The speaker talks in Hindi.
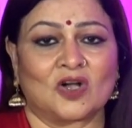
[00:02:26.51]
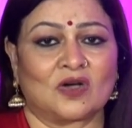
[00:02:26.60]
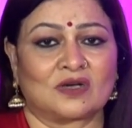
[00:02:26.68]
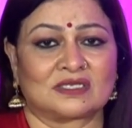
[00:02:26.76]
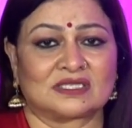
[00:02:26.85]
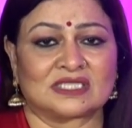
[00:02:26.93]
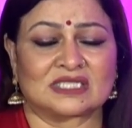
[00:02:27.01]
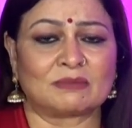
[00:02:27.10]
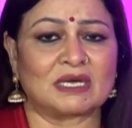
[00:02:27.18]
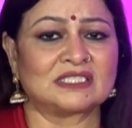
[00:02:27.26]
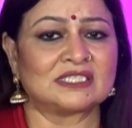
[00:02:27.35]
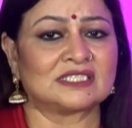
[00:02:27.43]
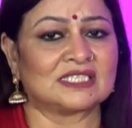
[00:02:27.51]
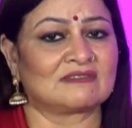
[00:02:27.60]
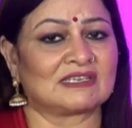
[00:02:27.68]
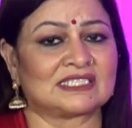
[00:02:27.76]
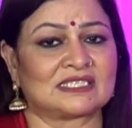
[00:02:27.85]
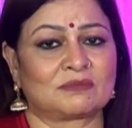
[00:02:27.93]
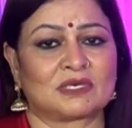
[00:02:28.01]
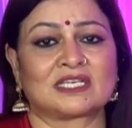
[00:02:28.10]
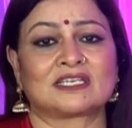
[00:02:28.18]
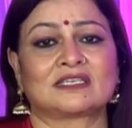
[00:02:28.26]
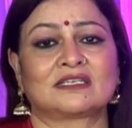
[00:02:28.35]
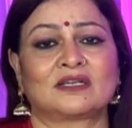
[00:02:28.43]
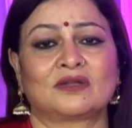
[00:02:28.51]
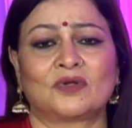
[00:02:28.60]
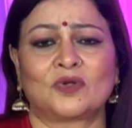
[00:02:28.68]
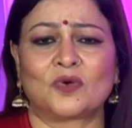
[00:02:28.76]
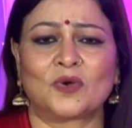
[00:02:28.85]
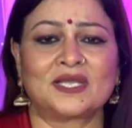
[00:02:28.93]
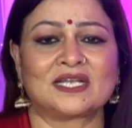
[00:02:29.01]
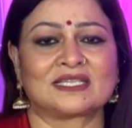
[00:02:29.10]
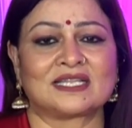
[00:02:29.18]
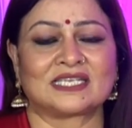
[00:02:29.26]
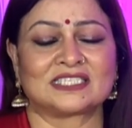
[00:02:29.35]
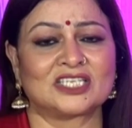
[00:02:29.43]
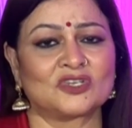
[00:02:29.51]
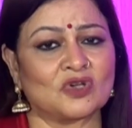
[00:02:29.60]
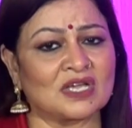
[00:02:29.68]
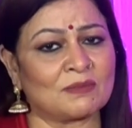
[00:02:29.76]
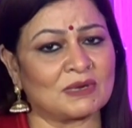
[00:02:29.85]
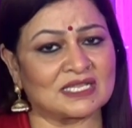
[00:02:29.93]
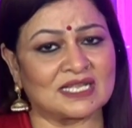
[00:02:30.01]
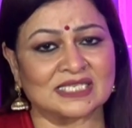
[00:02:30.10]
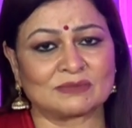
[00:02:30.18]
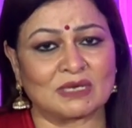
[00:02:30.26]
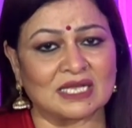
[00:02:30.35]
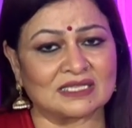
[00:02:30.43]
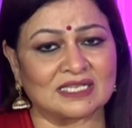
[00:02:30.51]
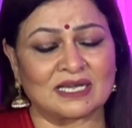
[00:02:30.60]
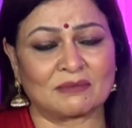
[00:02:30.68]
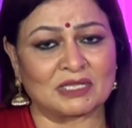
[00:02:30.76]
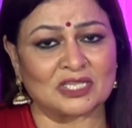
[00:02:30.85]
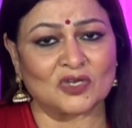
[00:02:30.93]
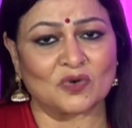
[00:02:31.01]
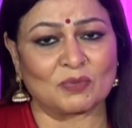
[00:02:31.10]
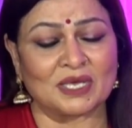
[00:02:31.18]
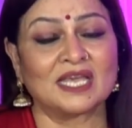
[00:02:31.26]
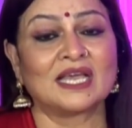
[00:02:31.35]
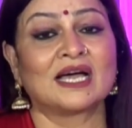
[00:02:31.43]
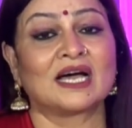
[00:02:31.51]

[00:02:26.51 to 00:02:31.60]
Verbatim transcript: और सामाजिक सेवा से बढ़कर कोई अरदास नहीं क्योंकि हम अरदास मांगते हैं मंदिरों में